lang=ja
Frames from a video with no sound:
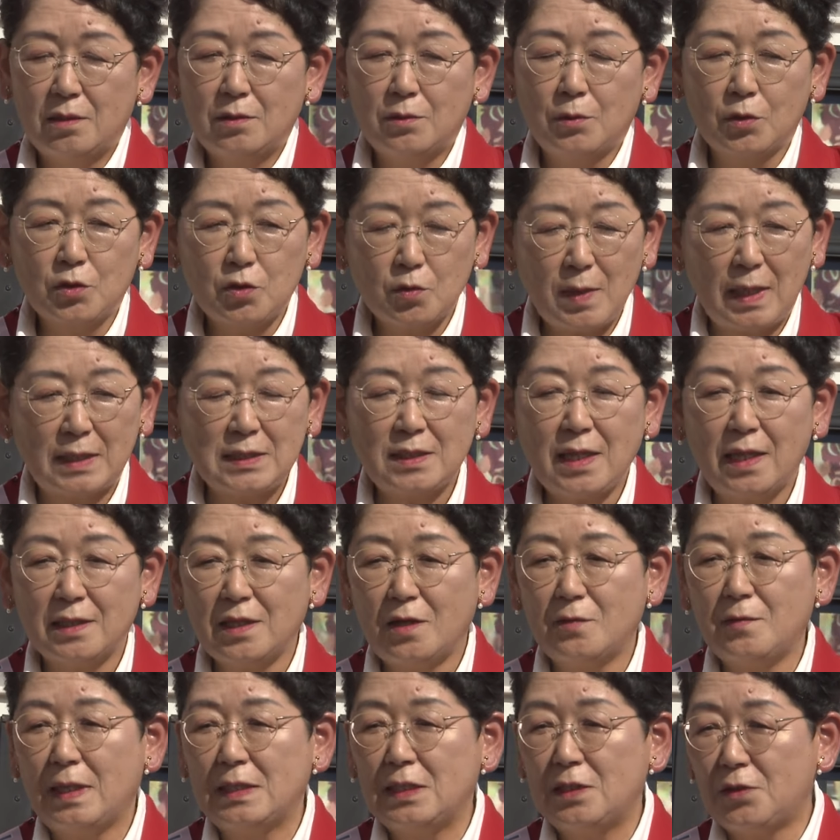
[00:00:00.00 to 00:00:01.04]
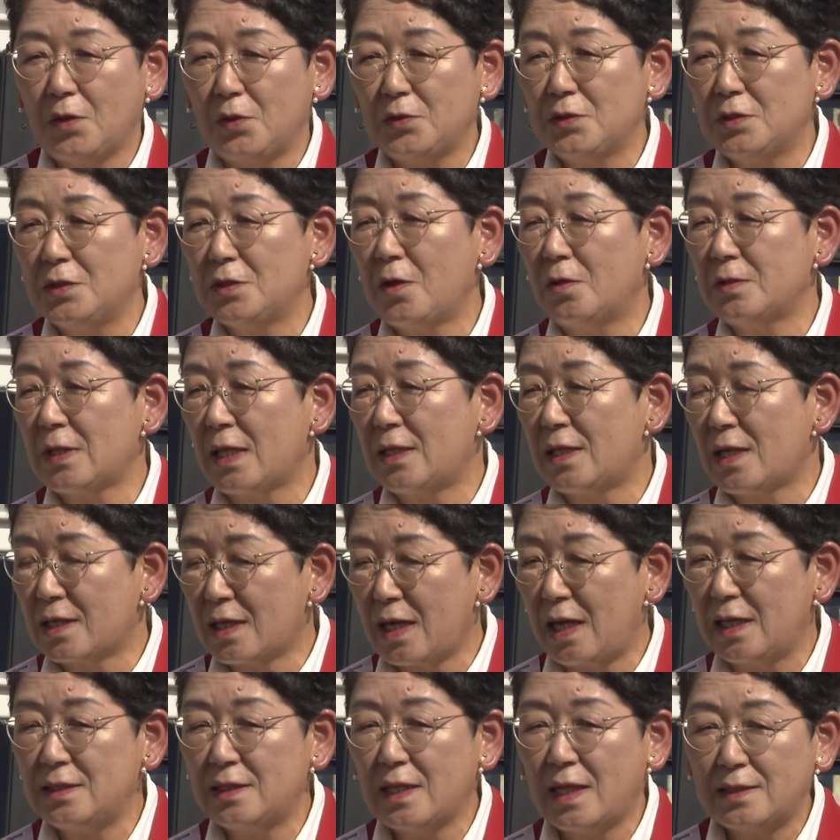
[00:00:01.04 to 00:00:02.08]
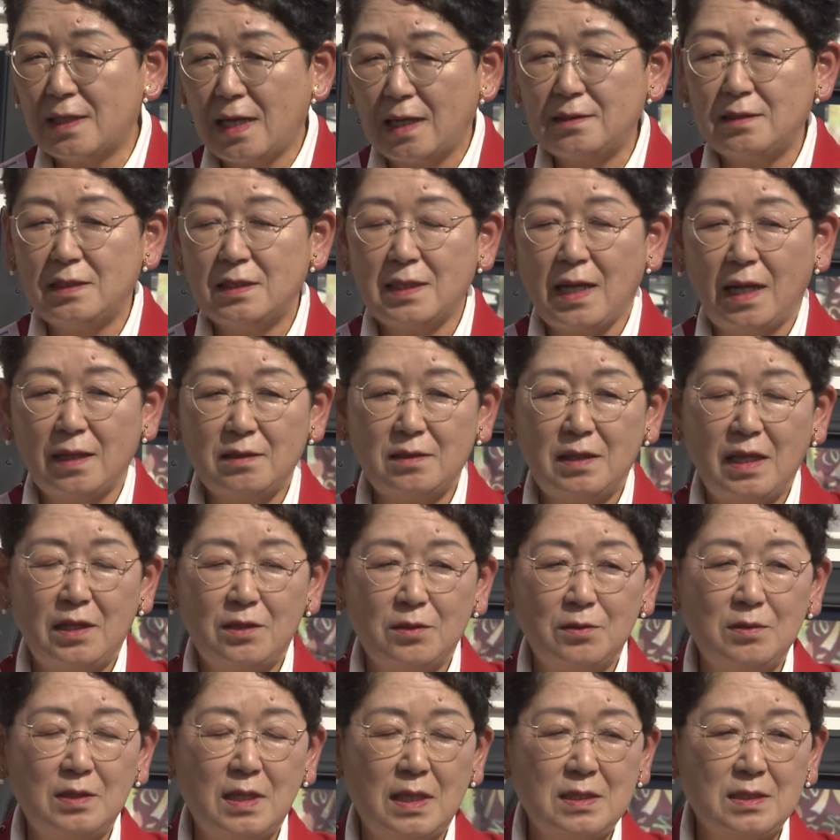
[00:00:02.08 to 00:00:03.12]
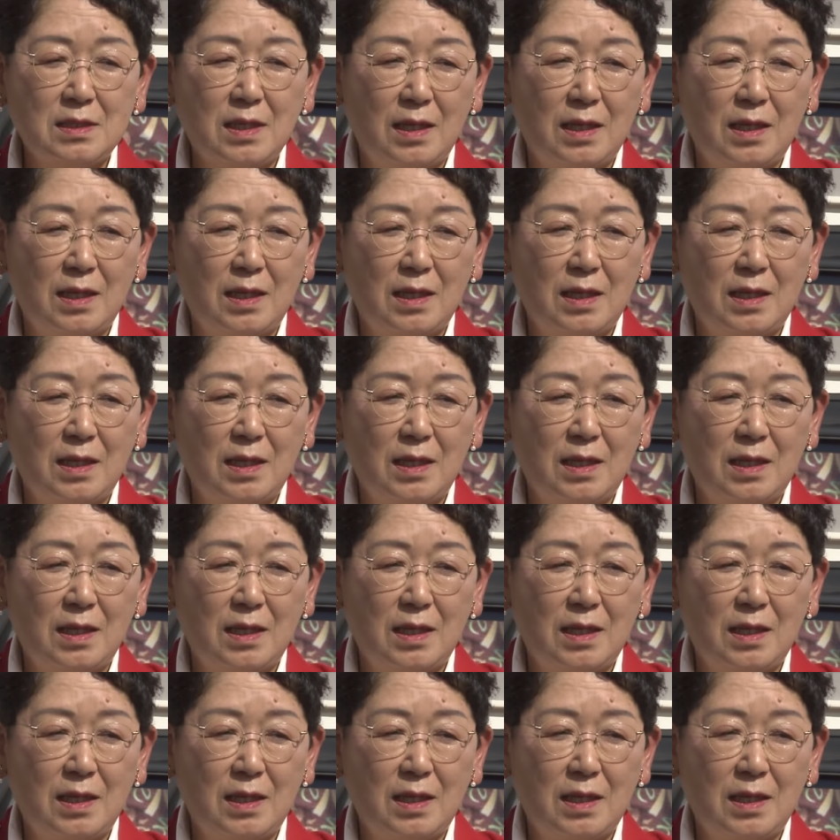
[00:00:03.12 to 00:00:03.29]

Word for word: ろくわりななわりというような高い値段になっているんです